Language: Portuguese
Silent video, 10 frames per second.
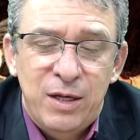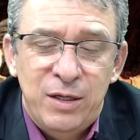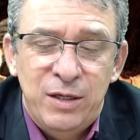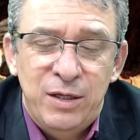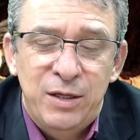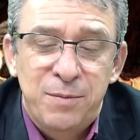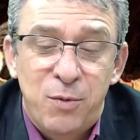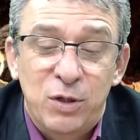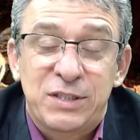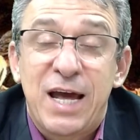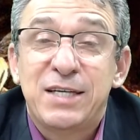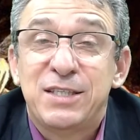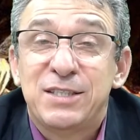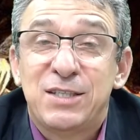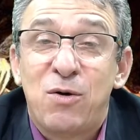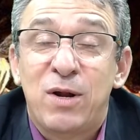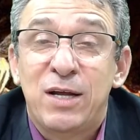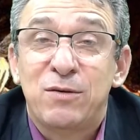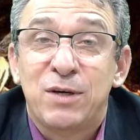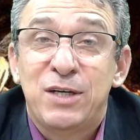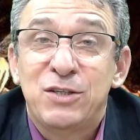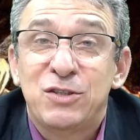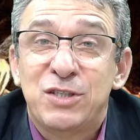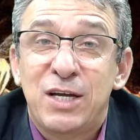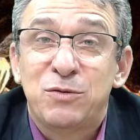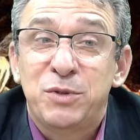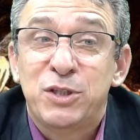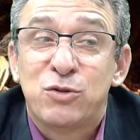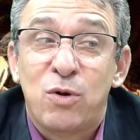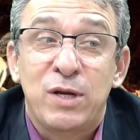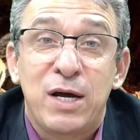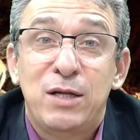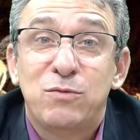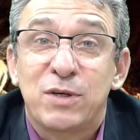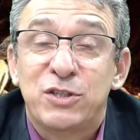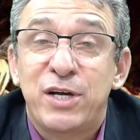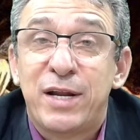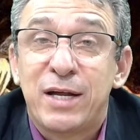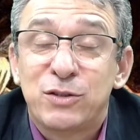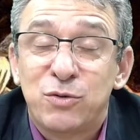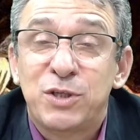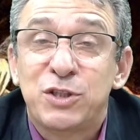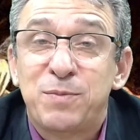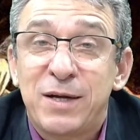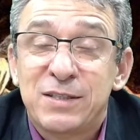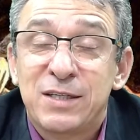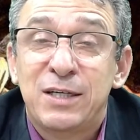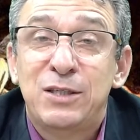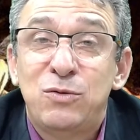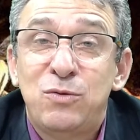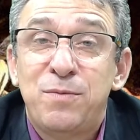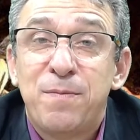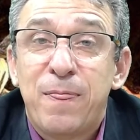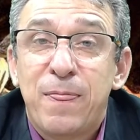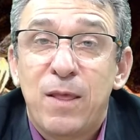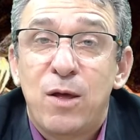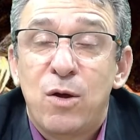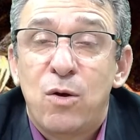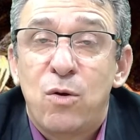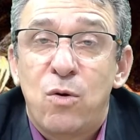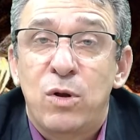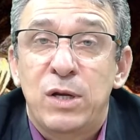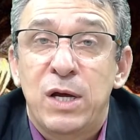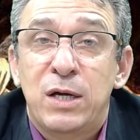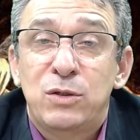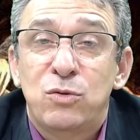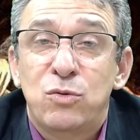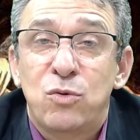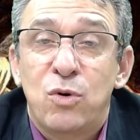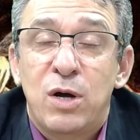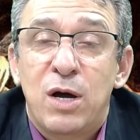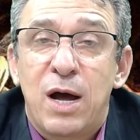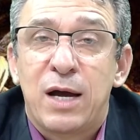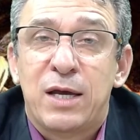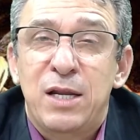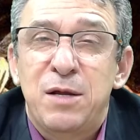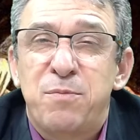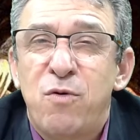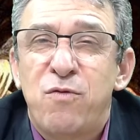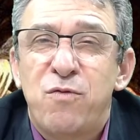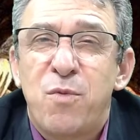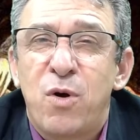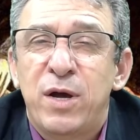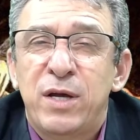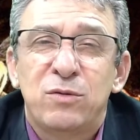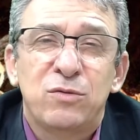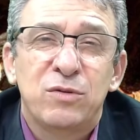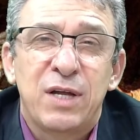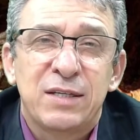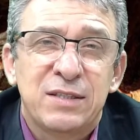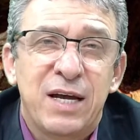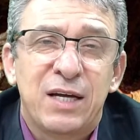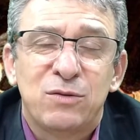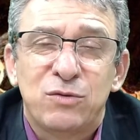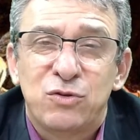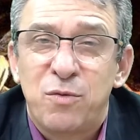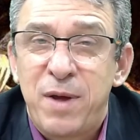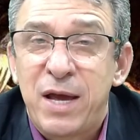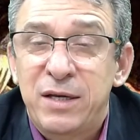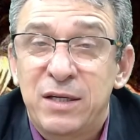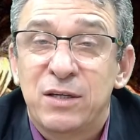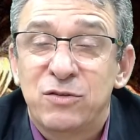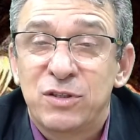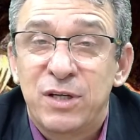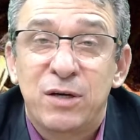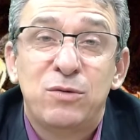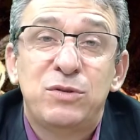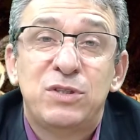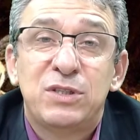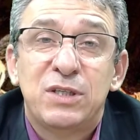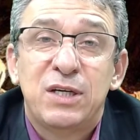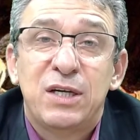E Moisés está orando aqui dizendo isto, olhando as gerações passando, olhando aquele povo morrendo no deserto sob a ira de Deus